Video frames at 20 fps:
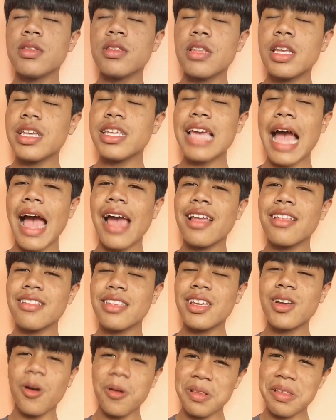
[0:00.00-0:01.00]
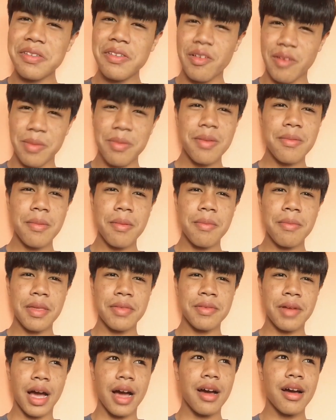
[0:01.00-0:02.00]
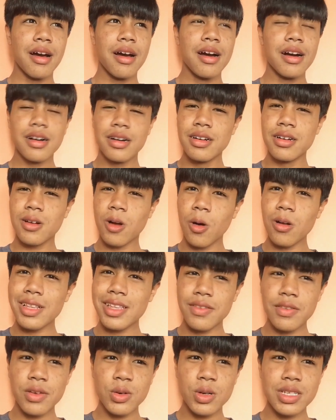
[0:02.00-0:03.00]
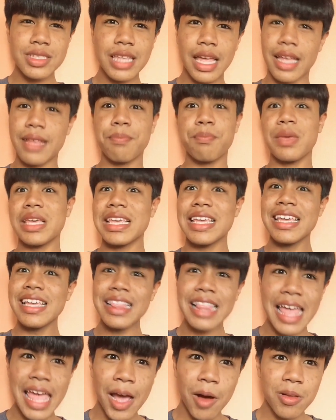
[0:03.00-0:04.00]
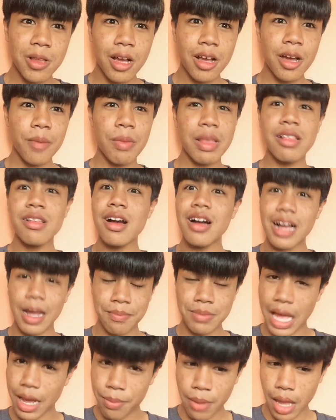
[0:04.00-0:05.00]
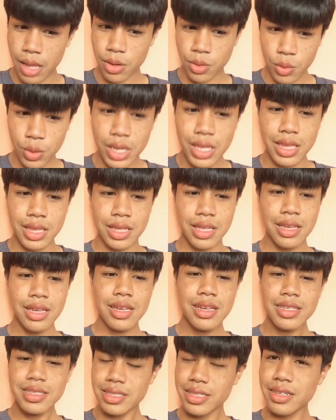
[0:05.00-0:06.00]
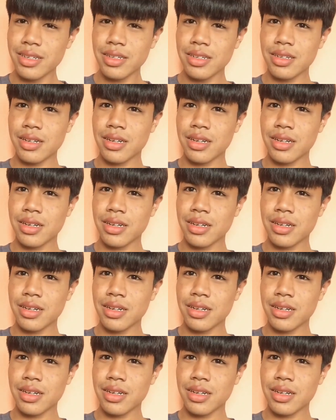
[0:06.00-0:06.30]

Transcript: นิยายที่โก้รีวิวให้พี่แบมแบมเนี่ยคือโก้รีวิวตั้งแต่ปีที่แล้วแล้วคือเป็นเรื่องกับดักแพนกวิน ซึ่ง